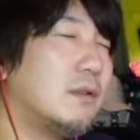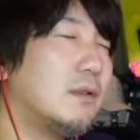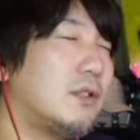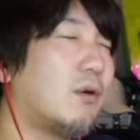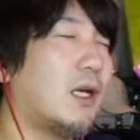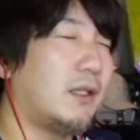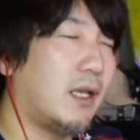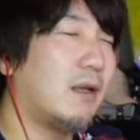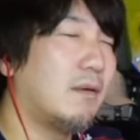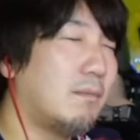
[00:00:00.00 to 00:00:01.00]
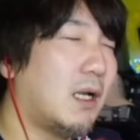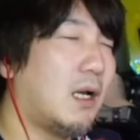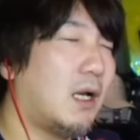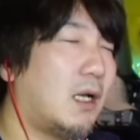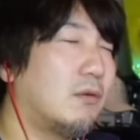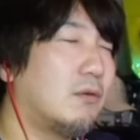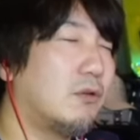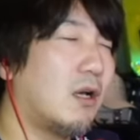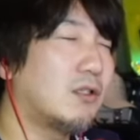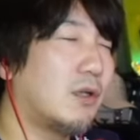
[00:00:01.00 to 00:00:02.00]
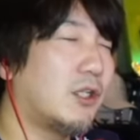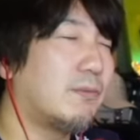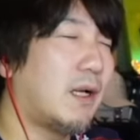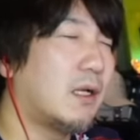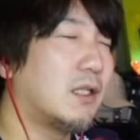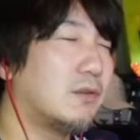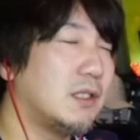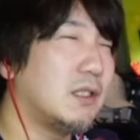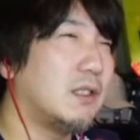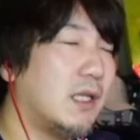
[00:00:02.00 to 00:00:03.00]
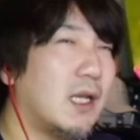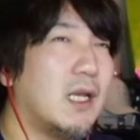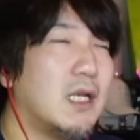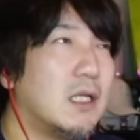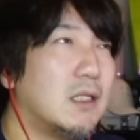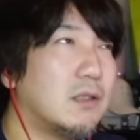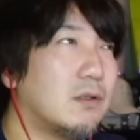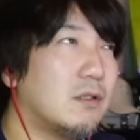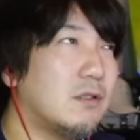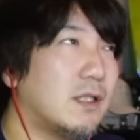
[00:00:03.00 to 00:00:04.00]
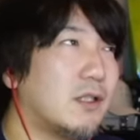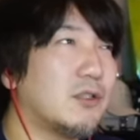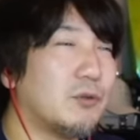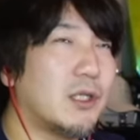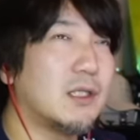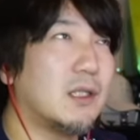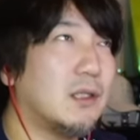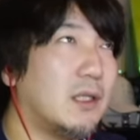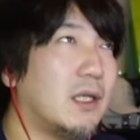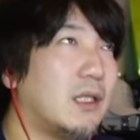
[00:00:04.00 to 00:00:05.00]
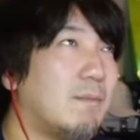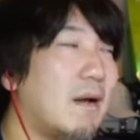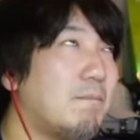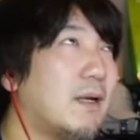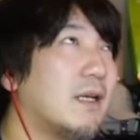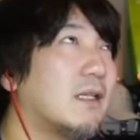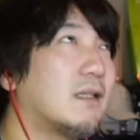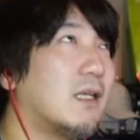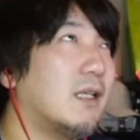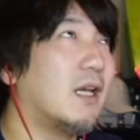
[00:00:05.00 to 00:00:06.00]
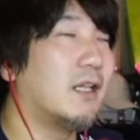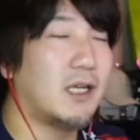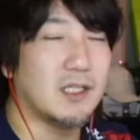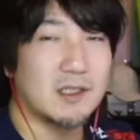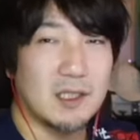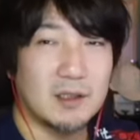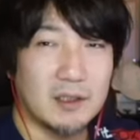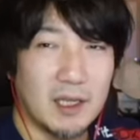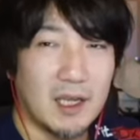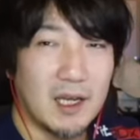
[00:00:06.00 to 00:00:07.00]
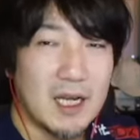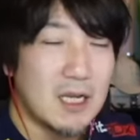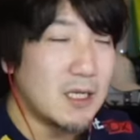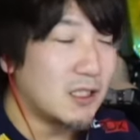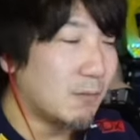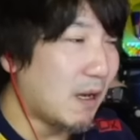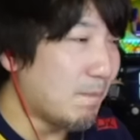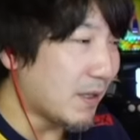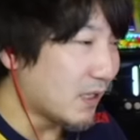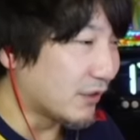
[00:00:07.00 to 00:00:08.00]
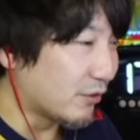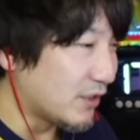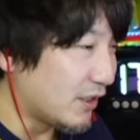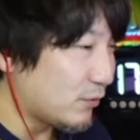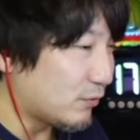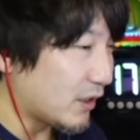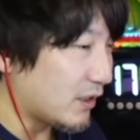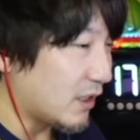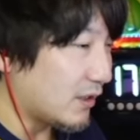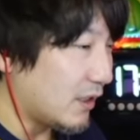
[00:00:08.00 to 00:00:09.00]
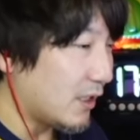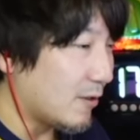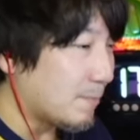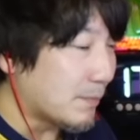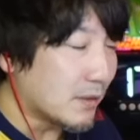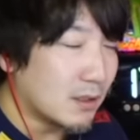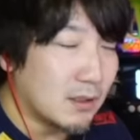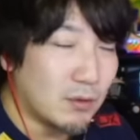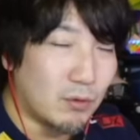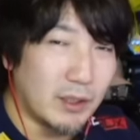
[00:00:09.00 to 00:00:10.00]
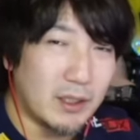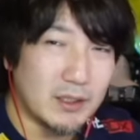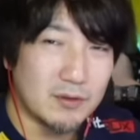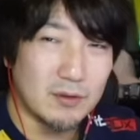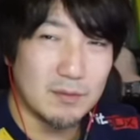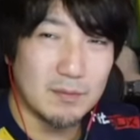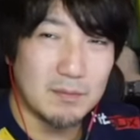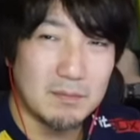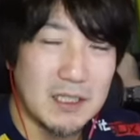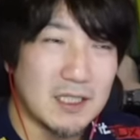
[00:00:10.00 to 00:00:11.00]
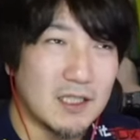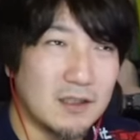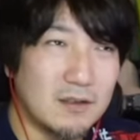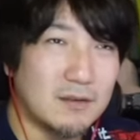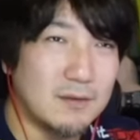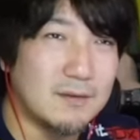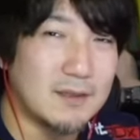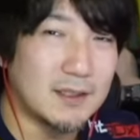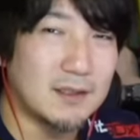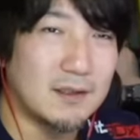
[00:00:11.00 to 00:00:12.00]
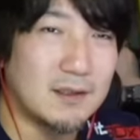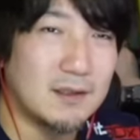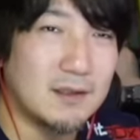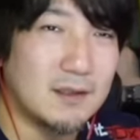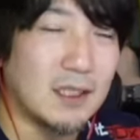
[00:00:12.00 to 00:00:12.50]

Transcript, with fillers: 人がいてまああのヨガストライクバッカーズの一員でストツーアダルシムとか使っててでヴァンパイハンターでアナカリス使っててでヴァンパイハンターの全国大会で俺そのミイラさんと当たった